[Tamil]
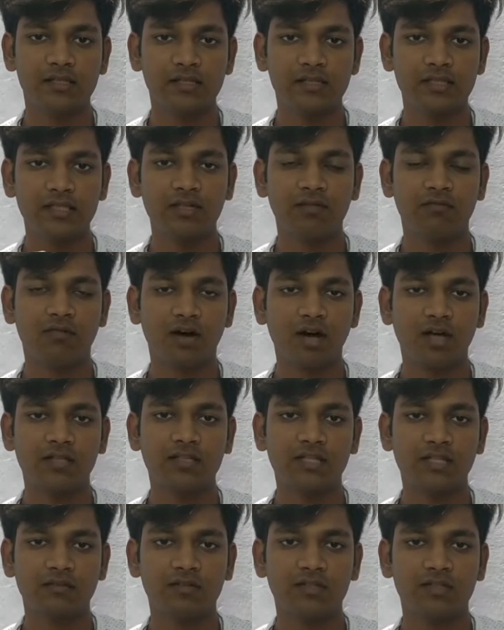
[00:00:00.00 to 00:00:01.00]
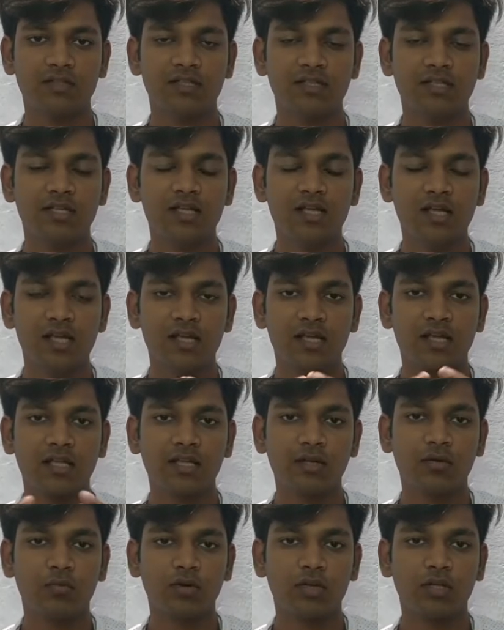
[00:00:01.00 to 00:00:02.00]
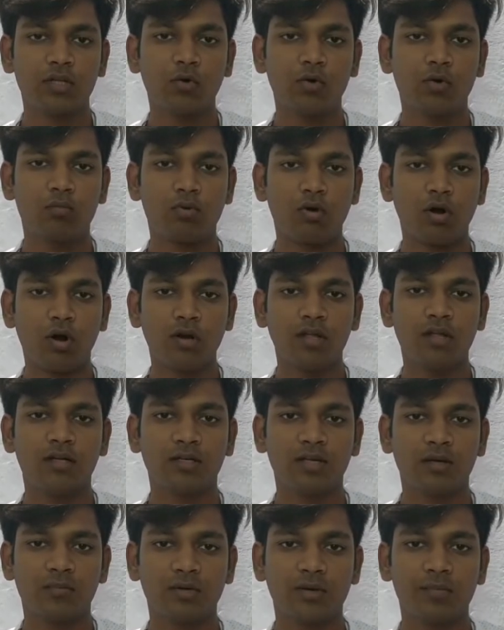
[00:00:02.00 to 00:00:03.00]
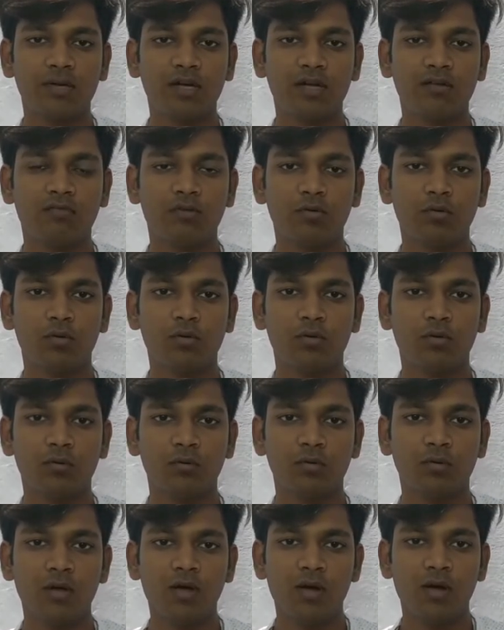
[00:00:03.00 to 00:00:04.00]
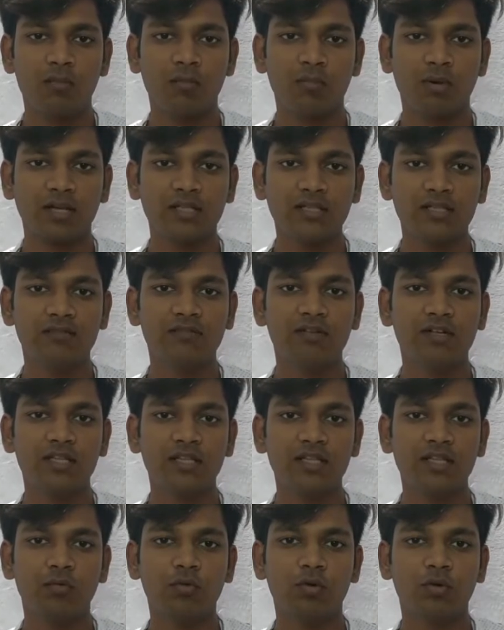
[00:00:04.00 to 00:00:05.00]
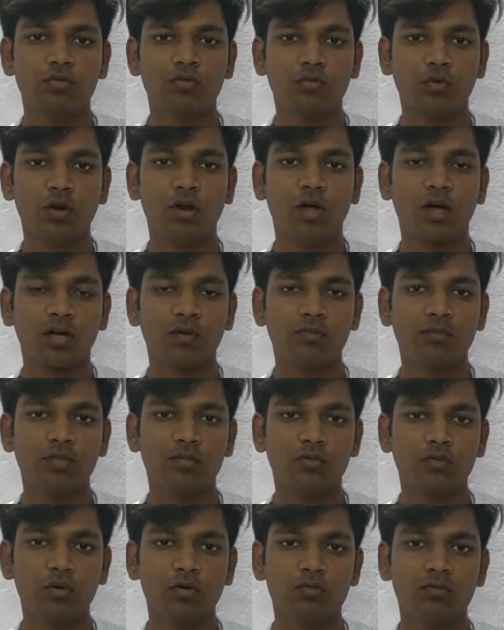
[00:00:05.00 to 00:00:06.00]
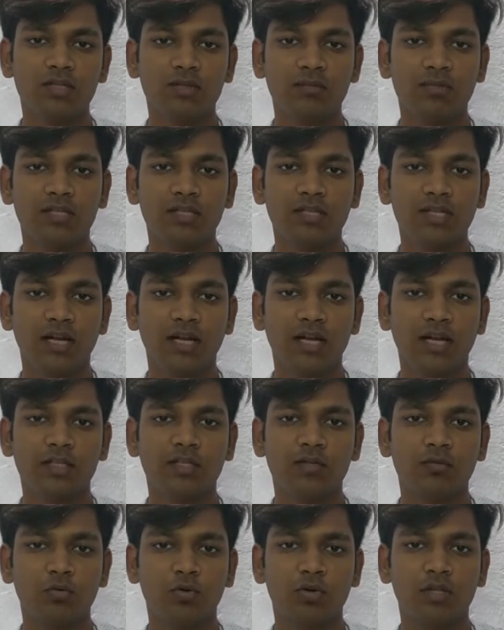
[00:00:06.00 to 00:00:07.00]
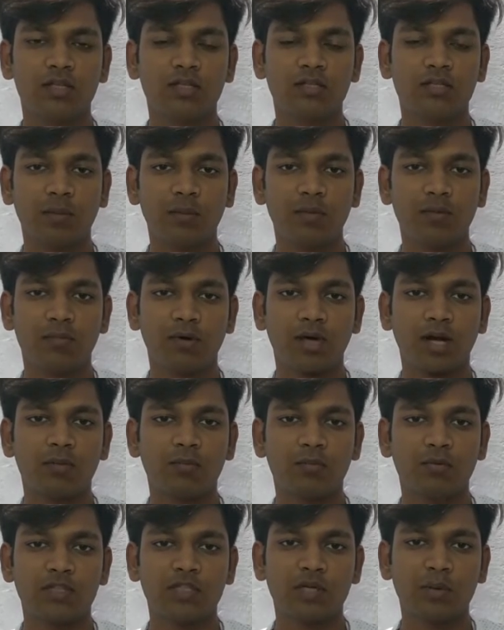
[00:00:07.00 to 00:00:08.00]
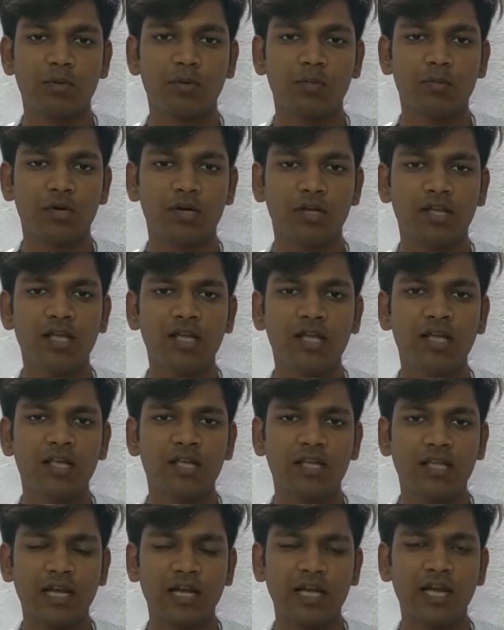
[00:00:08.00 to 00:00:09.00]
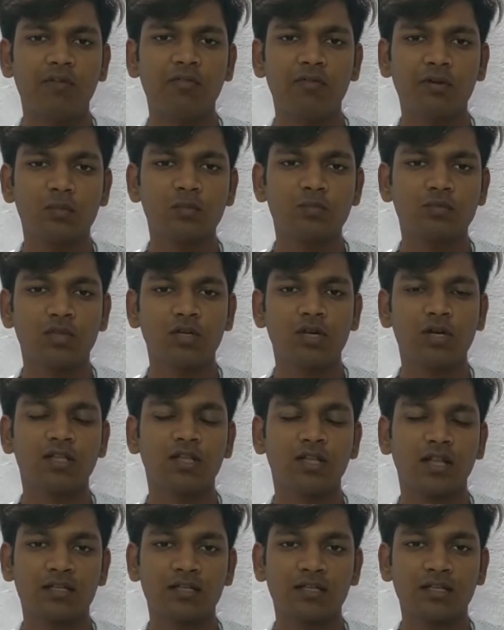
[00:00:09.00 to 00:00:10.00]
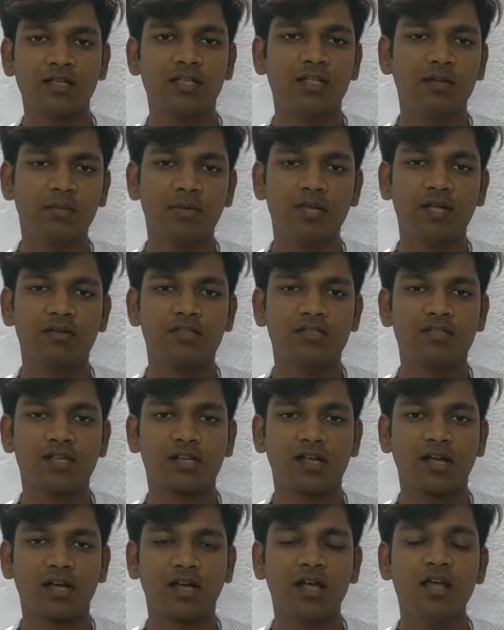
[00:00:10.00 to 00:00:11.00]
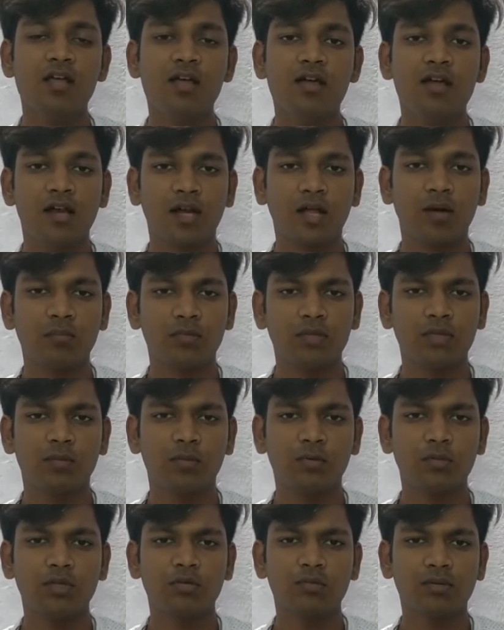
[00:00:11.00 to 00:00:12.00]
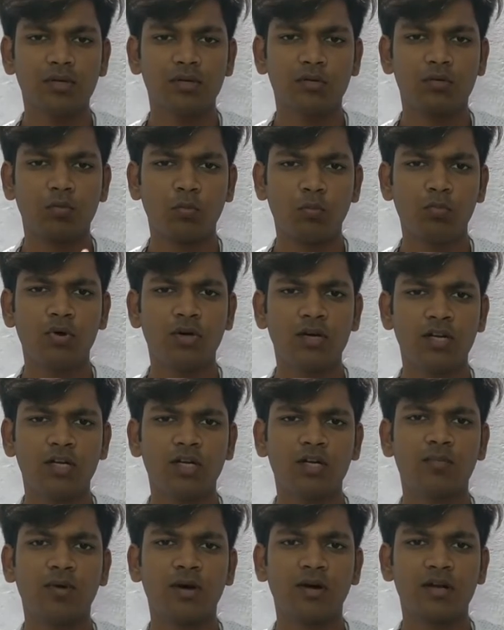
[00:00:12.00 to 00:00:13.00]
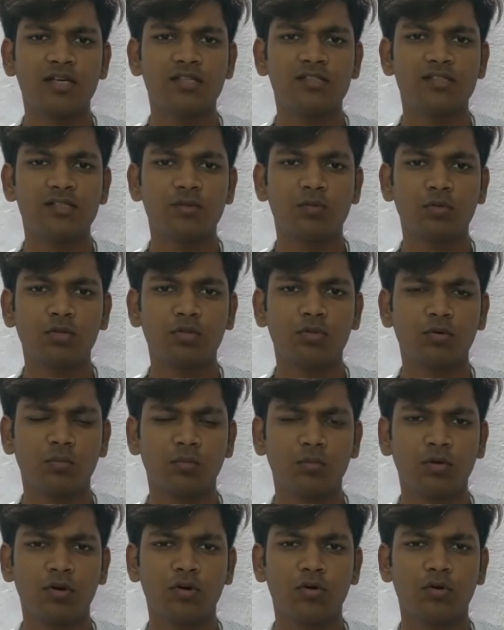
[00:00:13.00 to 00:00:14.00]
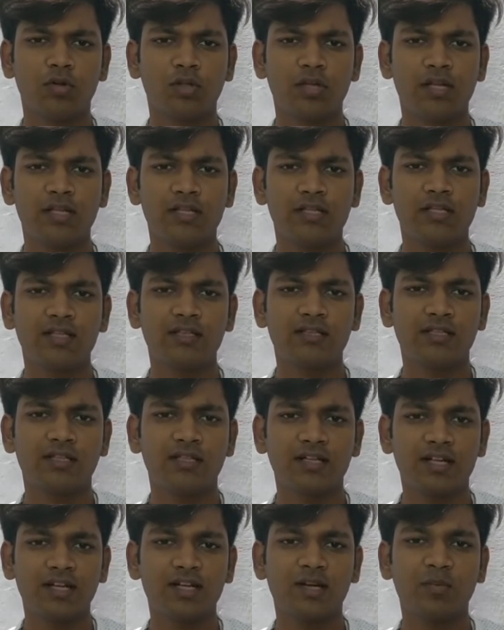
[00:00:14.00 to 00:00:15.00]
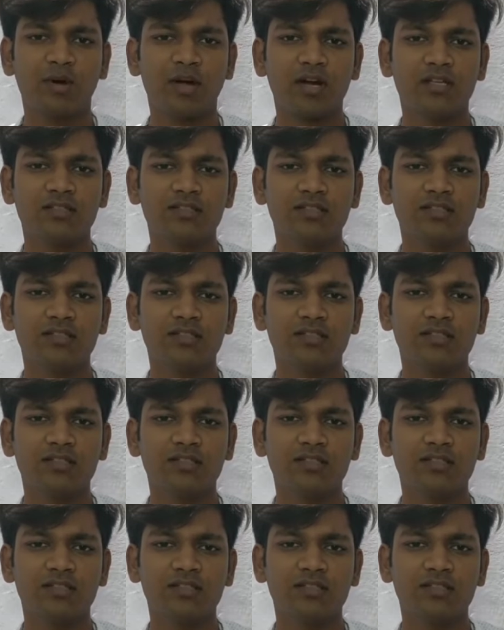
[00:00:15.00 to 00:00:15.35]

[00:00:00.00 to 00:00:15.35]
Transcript: இந்த வார்த்தை வந்து எதை குறிக்கிறா ஒரு ப்ராடர் டேர்ம் எப்படின்னா ஒரு பறந்து விரிந்த ஒரு சொல்லாக்கம் இந்த சொல் வந்து பார்த்திங்கன்னா எல்லாத்தையும் குறிக்குது தமிழ் மரபு தமிழ் மொழி எல்லாவற்றும் சொல் எடுக்குது அதனால தான் இந்த பேர் வச்சுருக்காங்க நம்ம இந்த புத்தகம் எனக்கு ரொம்ப நெருக்கமாக ஆயிடுச்சு இந்த புத்தகம் ரொம்ப என்னுடைய இதயத்துக்கு நெருக்கமாக